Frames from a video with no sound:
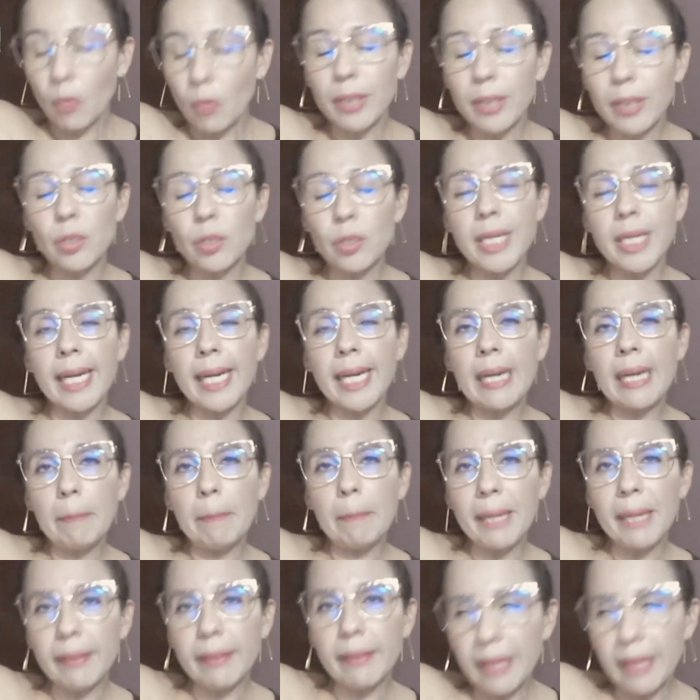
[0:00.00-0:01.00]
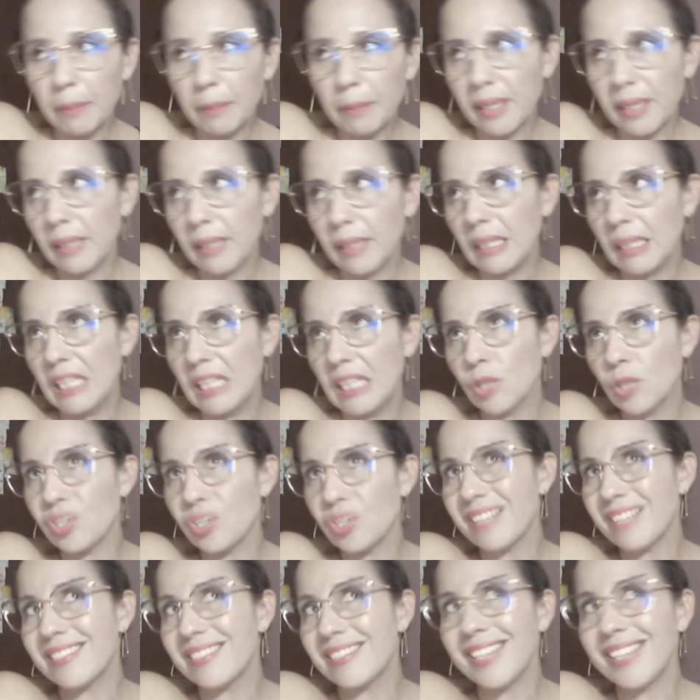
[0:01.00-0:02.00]
Cuando llega la pandemia y
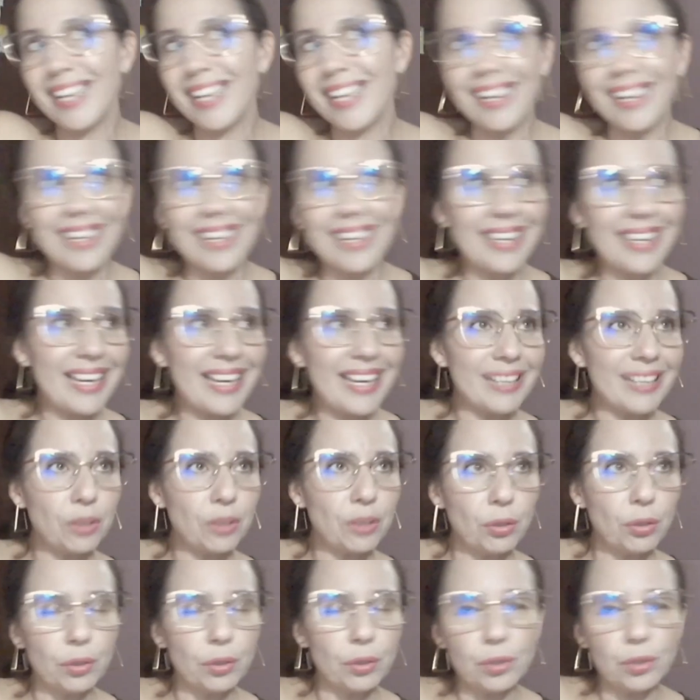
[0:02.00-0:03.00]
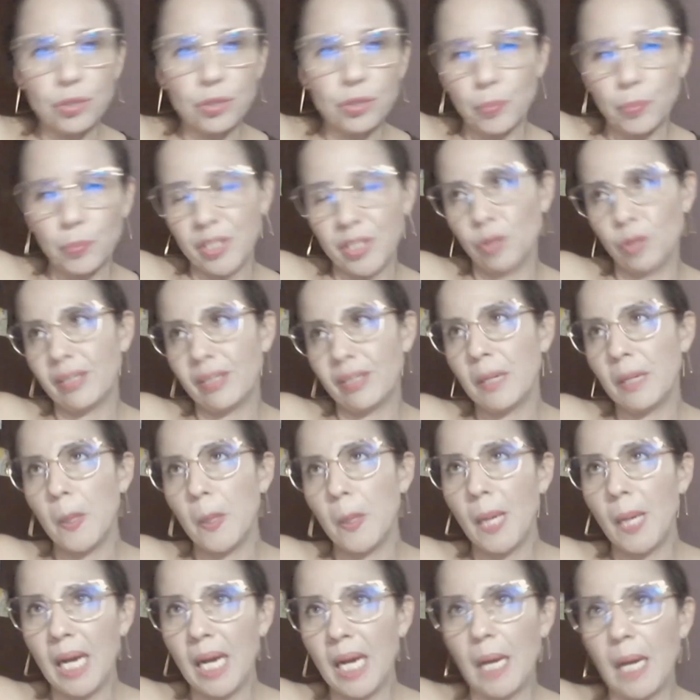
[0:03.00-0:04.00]
nos encierran a todos, pues yo
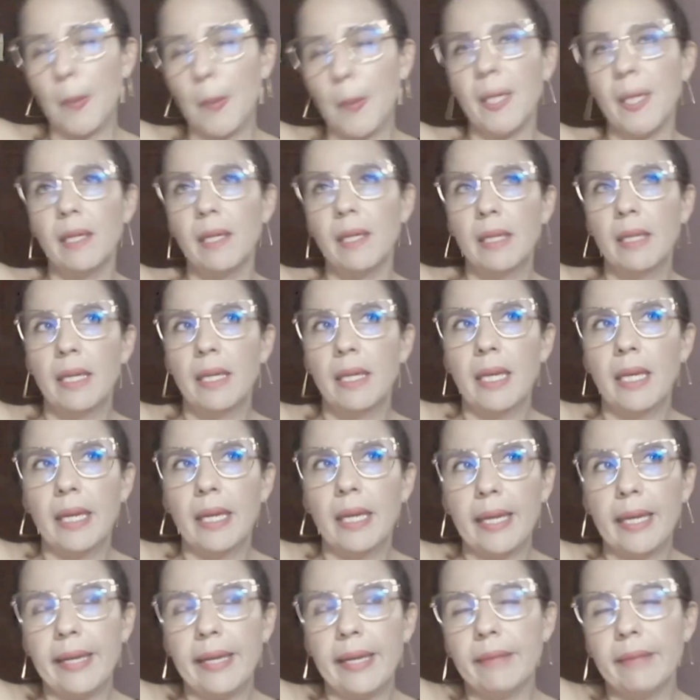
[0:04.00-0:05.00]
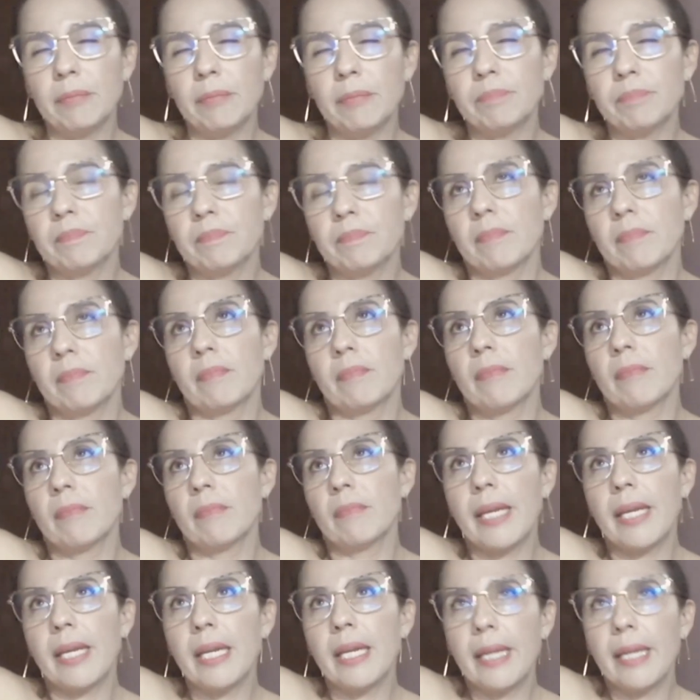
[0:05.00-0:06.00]
trabajaba, el, eh,
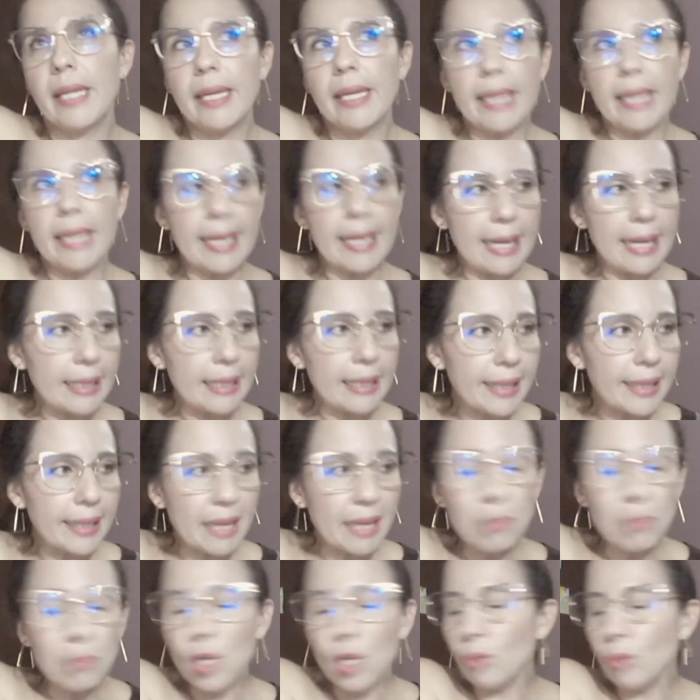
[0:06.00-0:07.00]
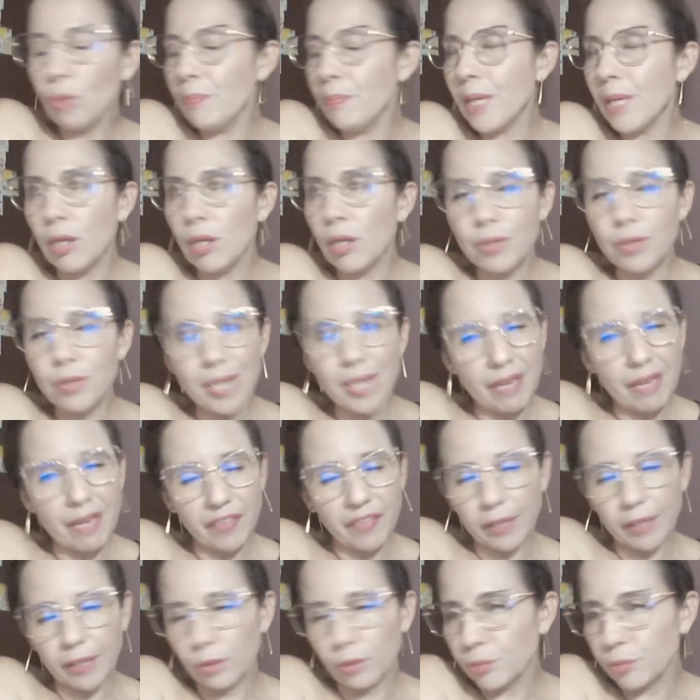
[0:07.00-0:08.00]
eh, eh, el gremio mío se
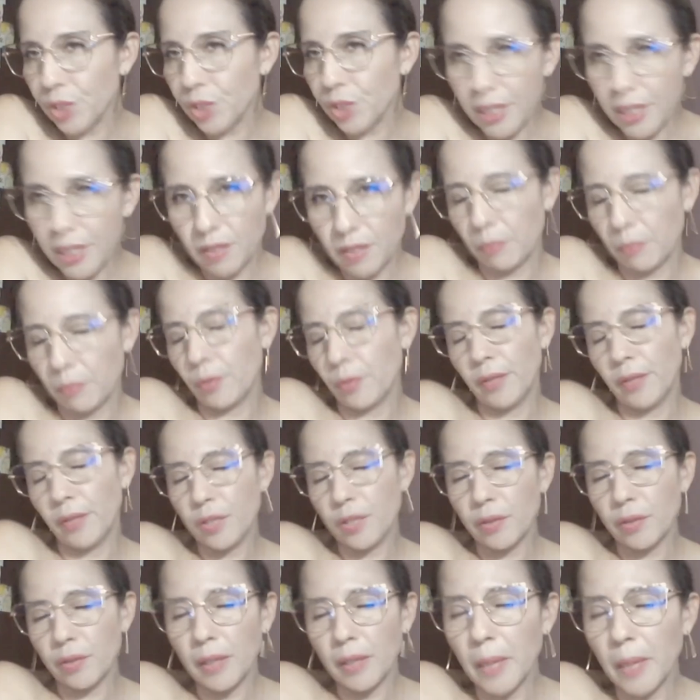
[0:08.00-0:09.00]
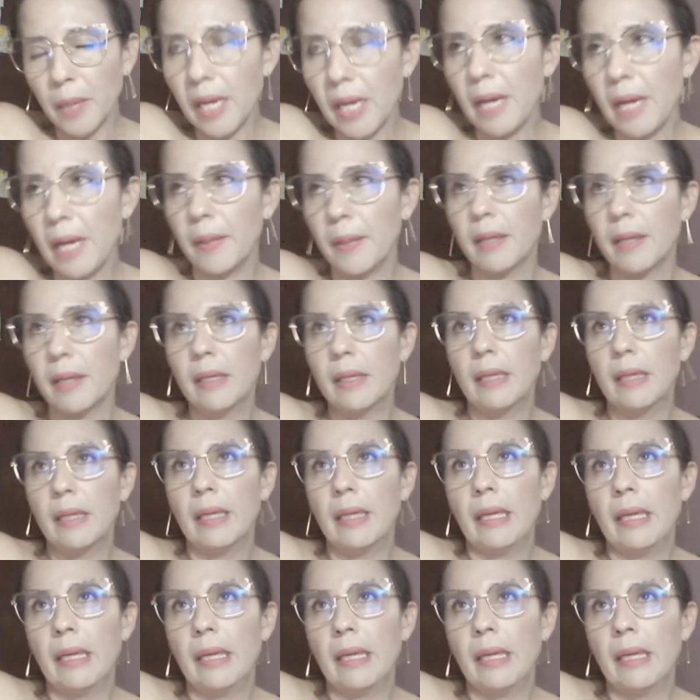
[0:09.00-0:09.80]
afectó muchísimo donde yo trabajaba.